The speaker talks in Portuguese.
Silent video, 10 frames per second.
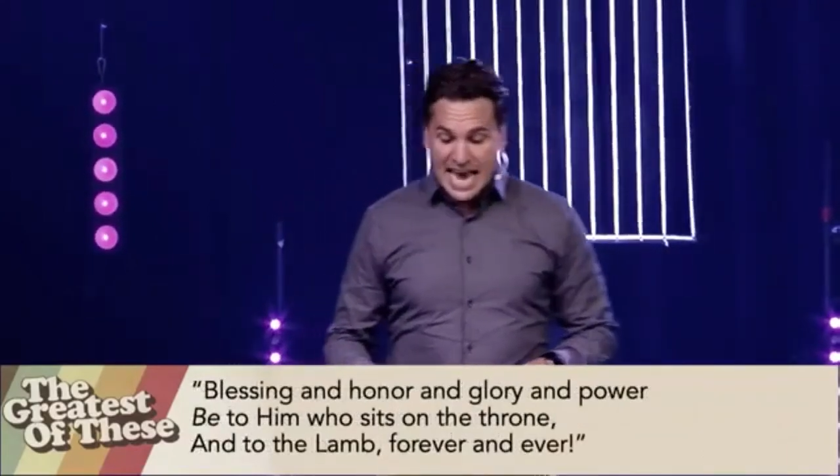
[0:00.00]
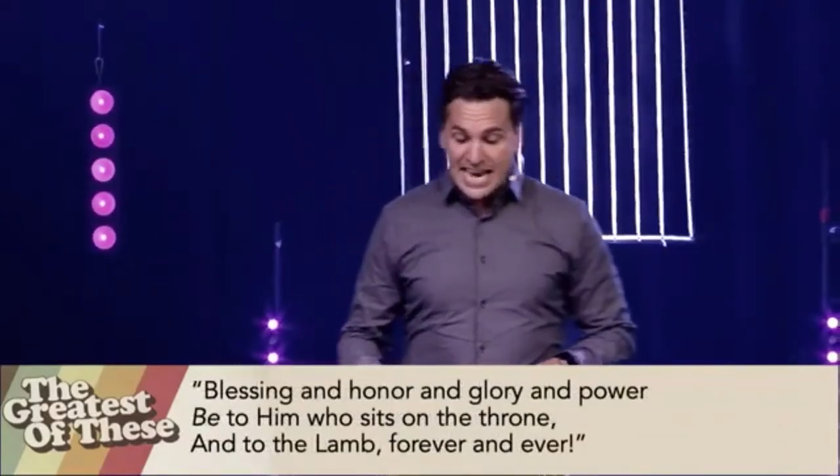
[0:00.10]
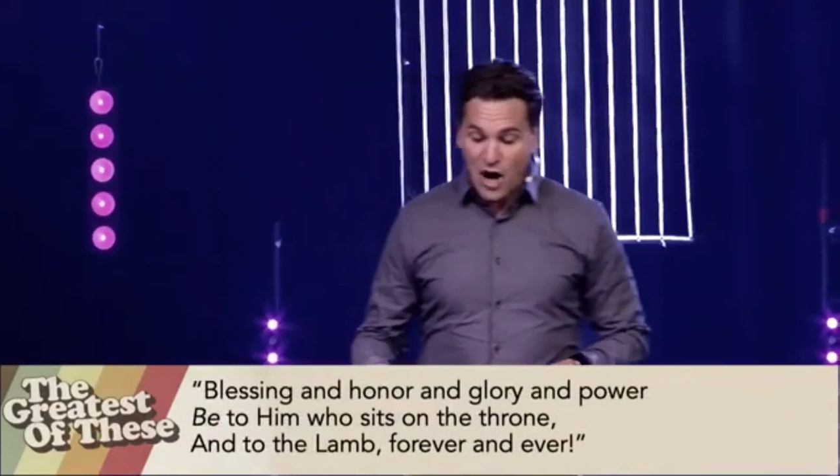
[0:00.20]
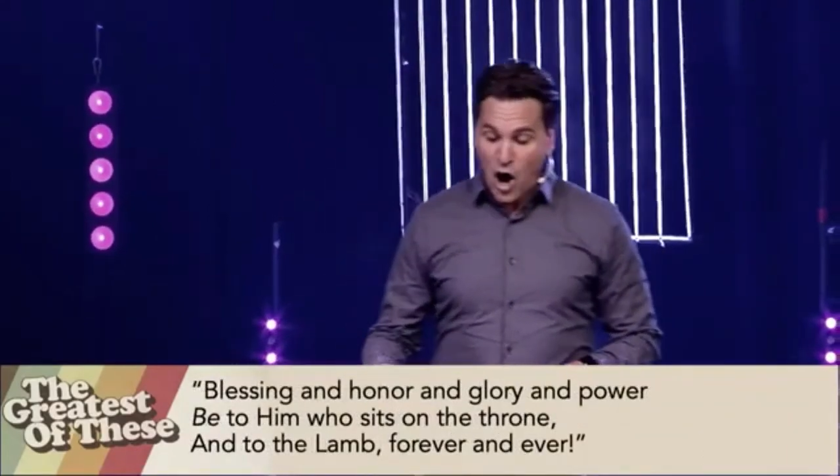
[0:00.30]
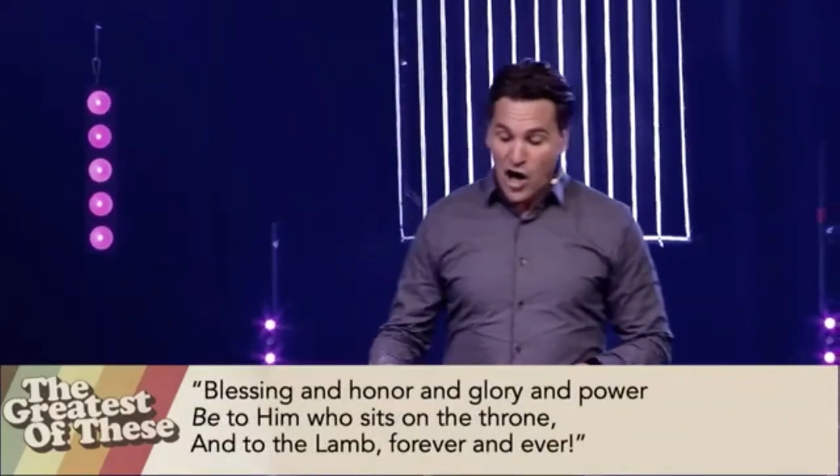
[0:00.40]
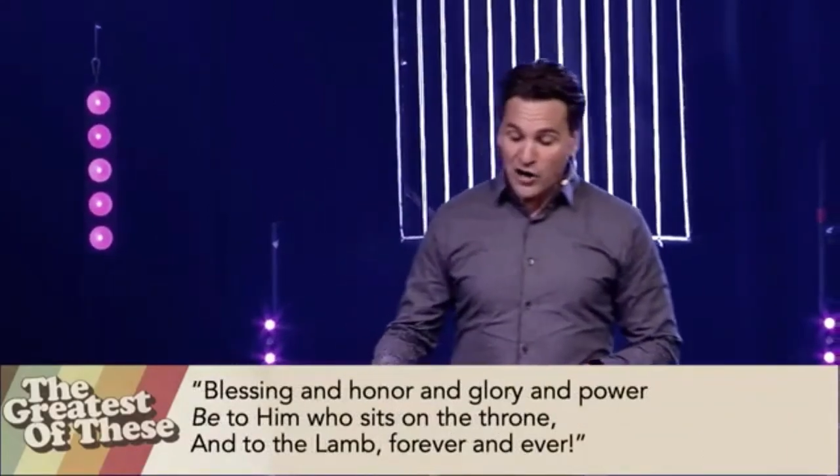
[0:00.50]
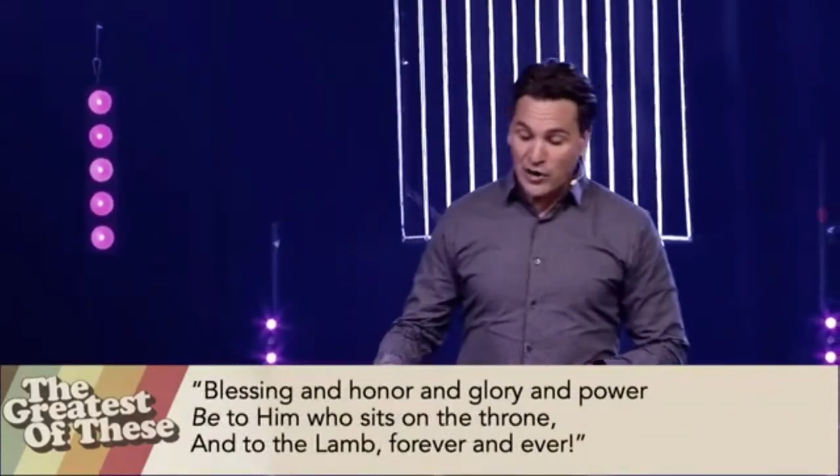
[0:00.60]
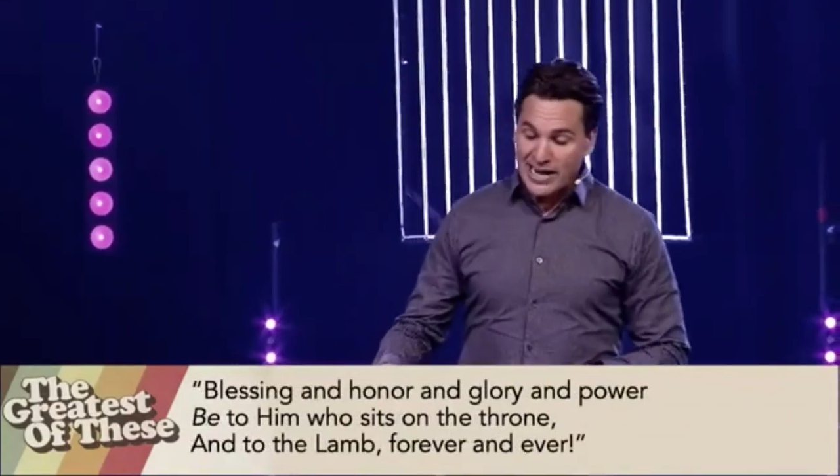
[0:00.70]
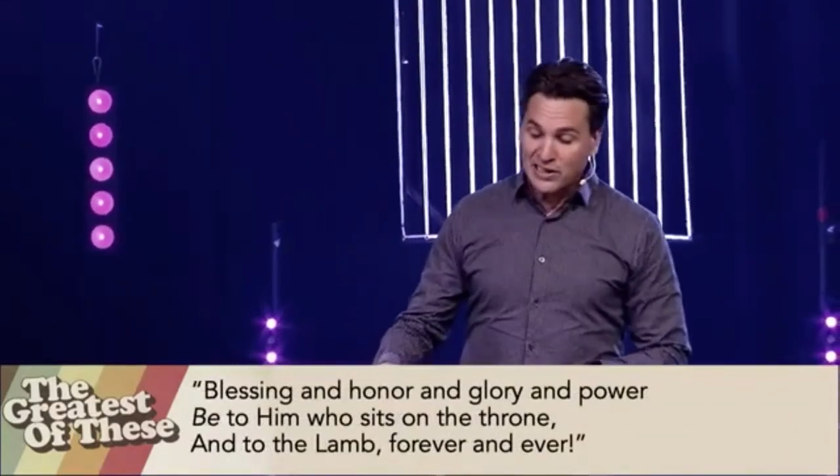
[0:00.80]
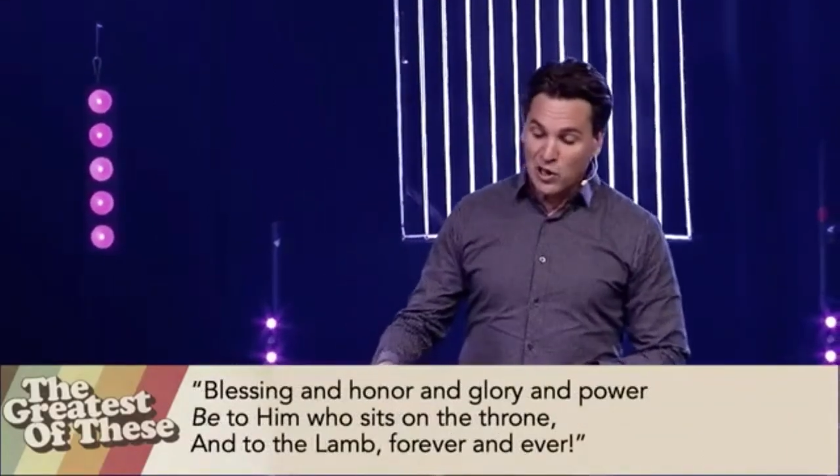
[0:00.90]

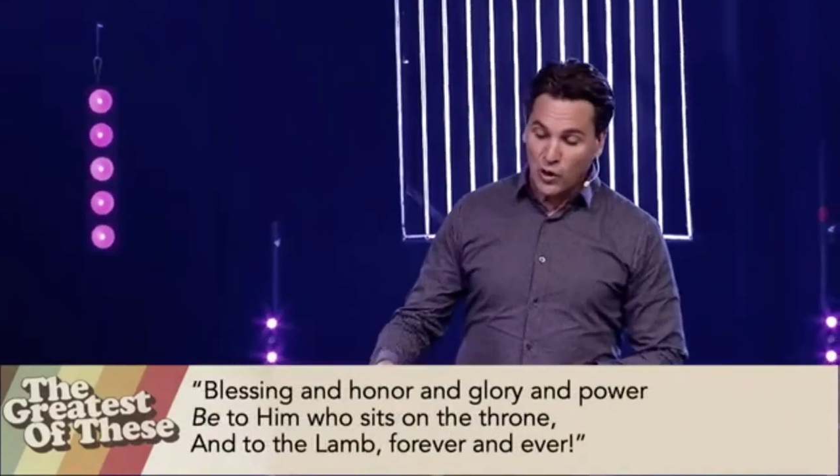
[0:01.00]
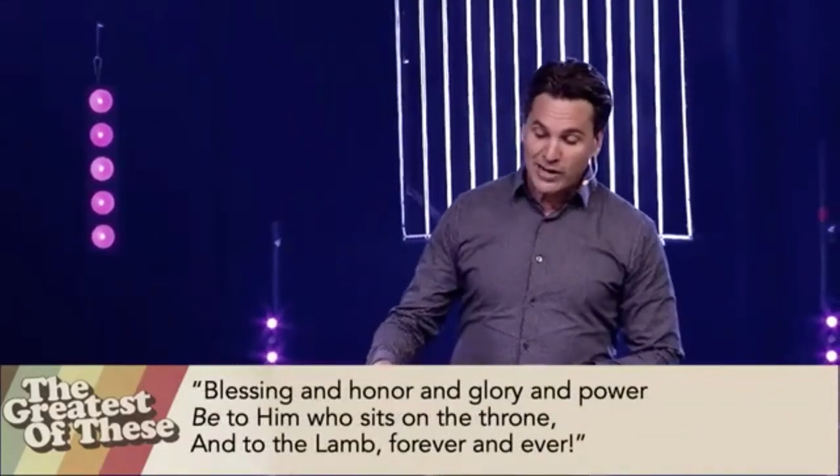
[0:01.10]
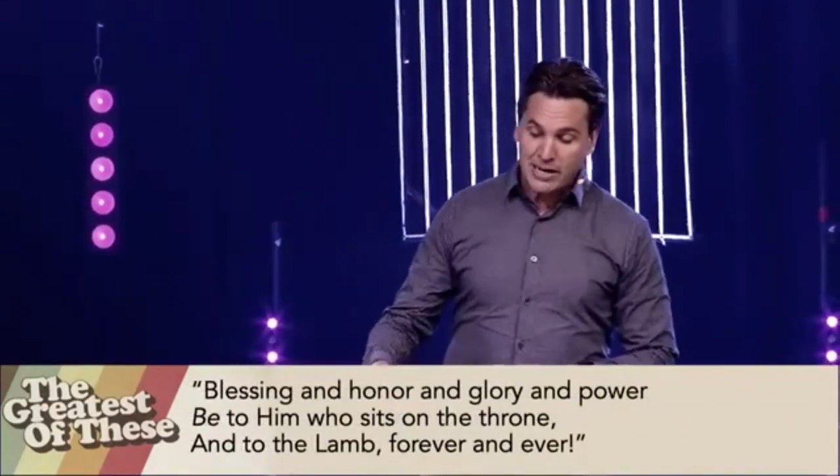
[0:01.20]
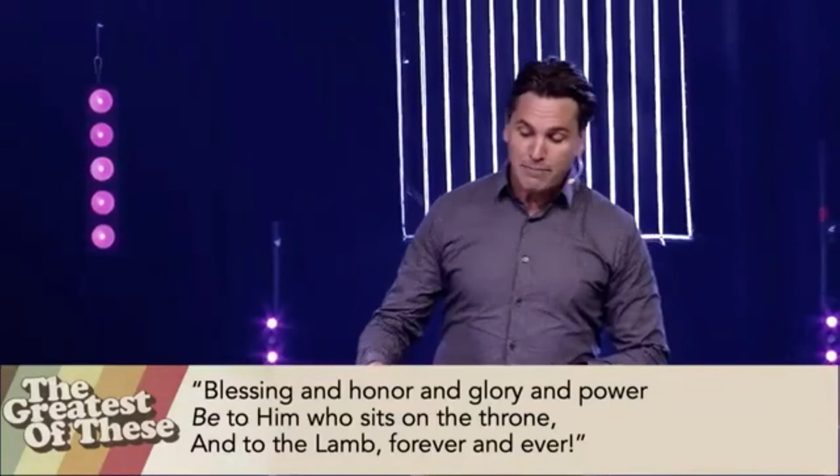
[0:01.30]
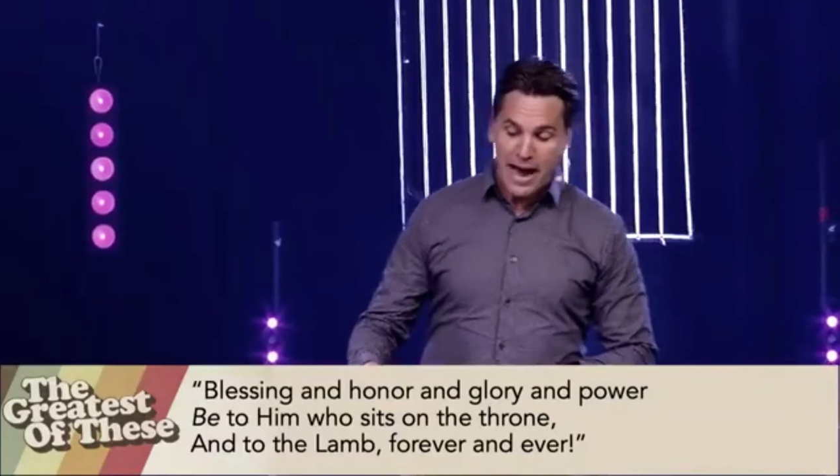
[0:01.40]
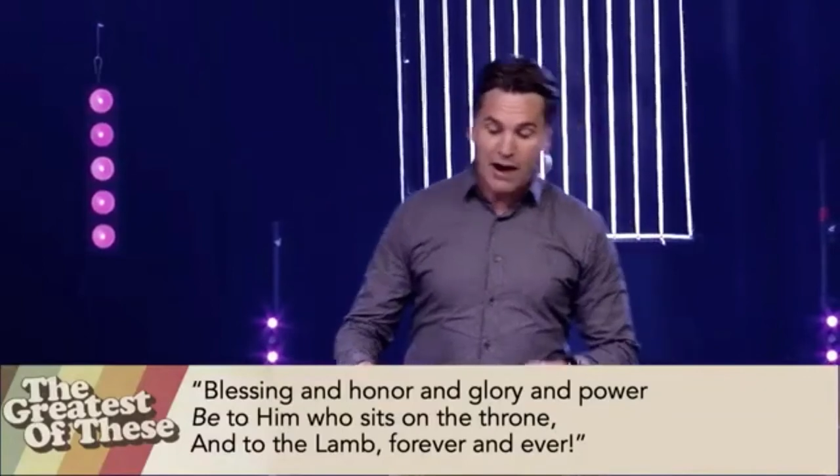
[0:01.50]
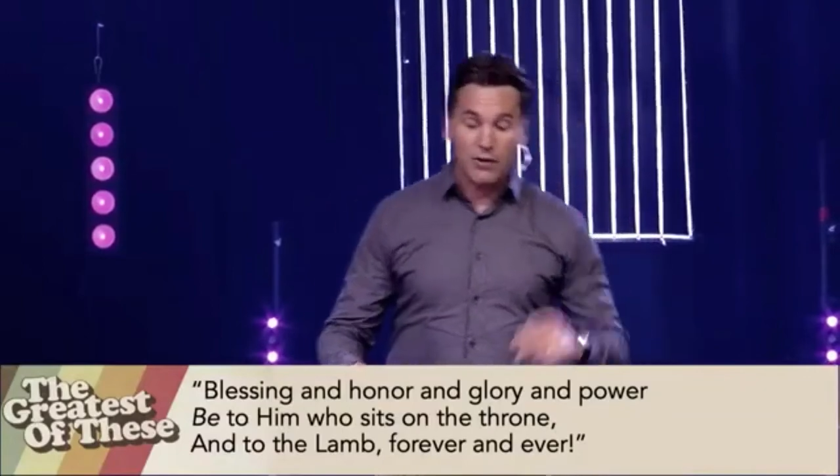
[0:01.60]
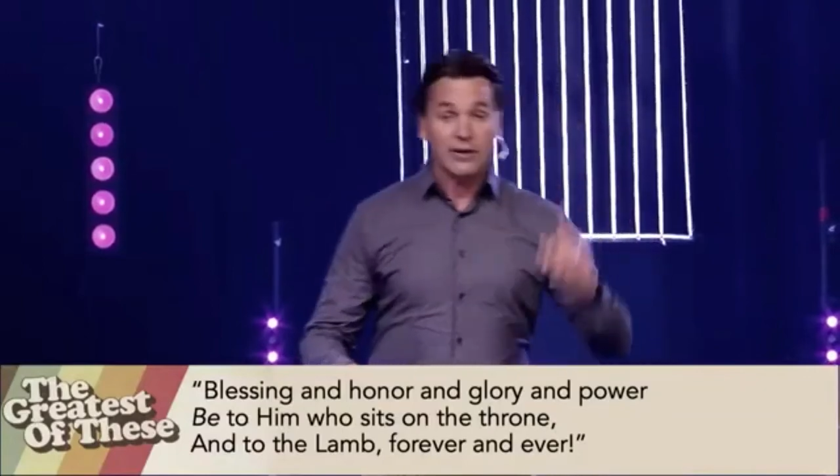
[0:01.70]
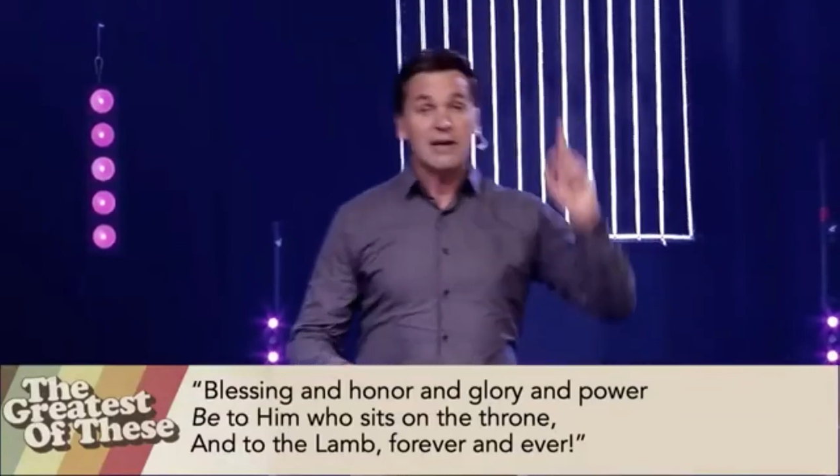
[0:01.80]
para você,